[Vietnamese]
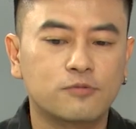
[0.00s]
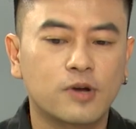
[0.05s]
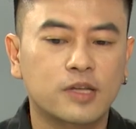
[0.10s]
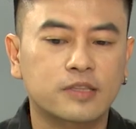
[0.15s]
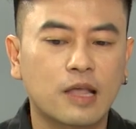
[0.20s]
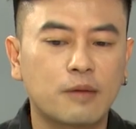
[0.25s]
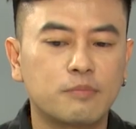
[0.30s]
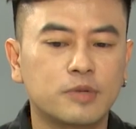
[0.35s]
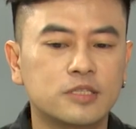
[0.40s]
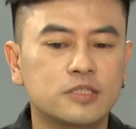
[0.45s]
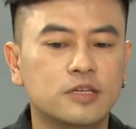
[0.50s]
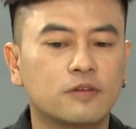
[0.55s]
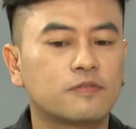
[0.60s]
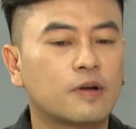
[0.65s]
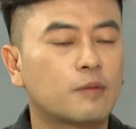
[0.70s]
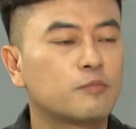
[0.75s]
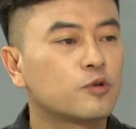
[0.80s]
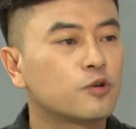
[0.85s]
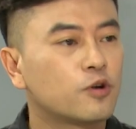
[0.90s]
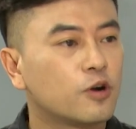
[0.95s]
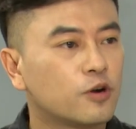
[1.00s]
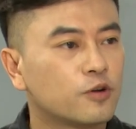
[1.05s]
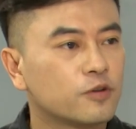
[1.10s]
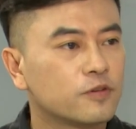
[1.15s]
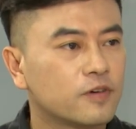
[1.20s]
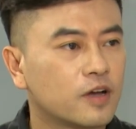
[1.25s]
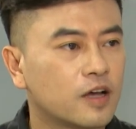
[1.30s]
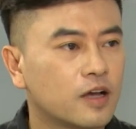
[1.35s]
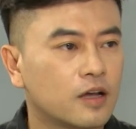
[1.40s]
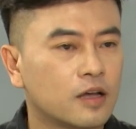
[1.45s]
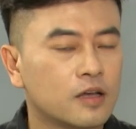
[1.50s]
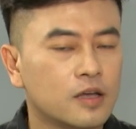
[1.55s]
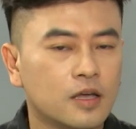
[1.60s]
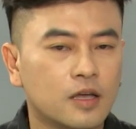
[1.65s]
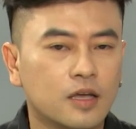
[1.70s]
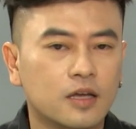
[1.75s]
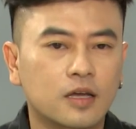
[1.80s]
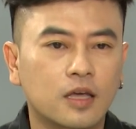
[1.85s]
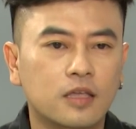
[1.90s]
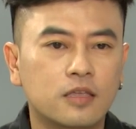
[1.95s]
quan tâm đến sản phẩm của Khôi và
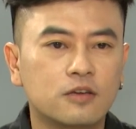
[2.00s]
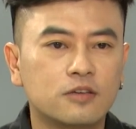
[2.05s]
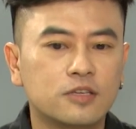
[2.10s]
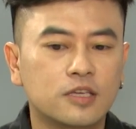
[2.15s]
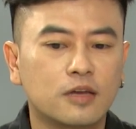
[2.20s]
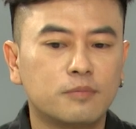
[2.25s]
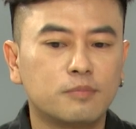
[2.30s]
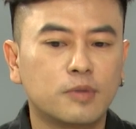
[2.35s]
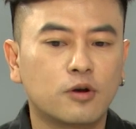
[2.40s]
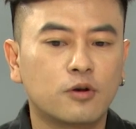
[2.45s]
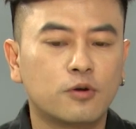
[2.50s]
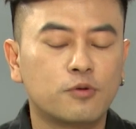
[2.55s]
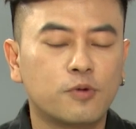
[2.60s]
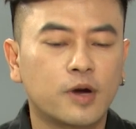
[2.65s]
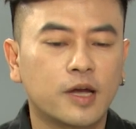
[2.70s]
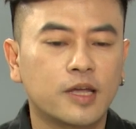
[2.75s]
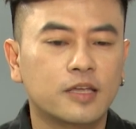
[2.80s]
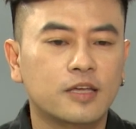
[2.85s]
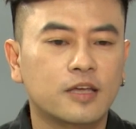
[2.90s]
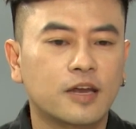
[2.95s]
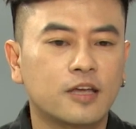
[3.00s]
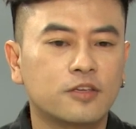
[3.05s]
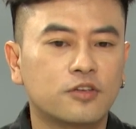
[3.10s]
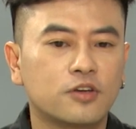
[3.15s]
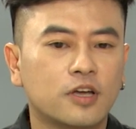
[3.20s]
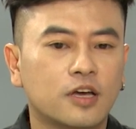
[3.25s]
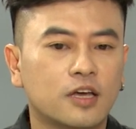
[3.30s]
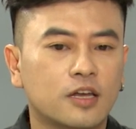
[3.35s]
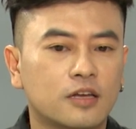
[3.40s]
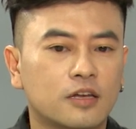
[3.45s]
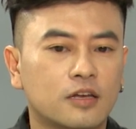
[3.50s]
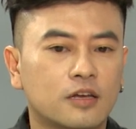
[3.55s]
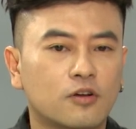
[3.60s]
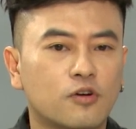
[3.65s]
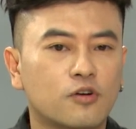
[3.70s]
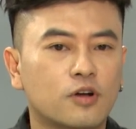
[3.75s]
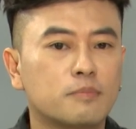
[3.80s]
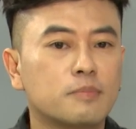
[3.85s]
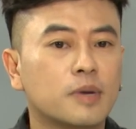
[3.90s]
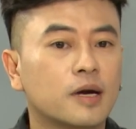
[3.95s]
cái chương trình mà Khôi quay cho là truyền hình
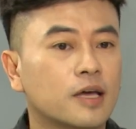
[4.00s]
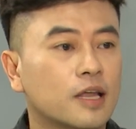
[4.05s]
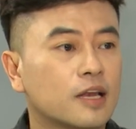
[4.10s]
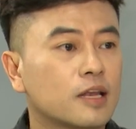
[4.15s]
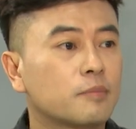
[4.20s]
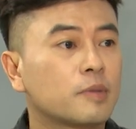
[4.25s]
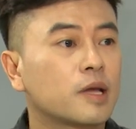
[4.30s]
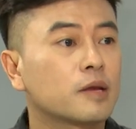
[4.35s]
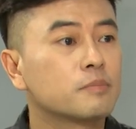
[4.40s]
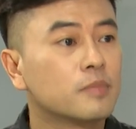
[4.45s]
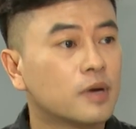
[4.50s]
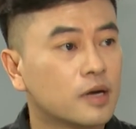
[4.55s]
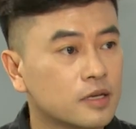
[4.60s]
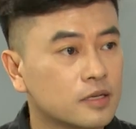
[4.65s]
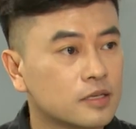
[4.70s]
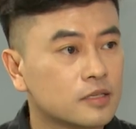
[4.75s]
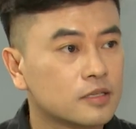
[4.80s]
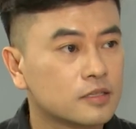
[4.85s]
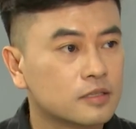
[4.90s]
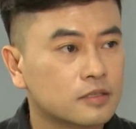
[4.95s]
Khôi có mời ảnh làm khách mời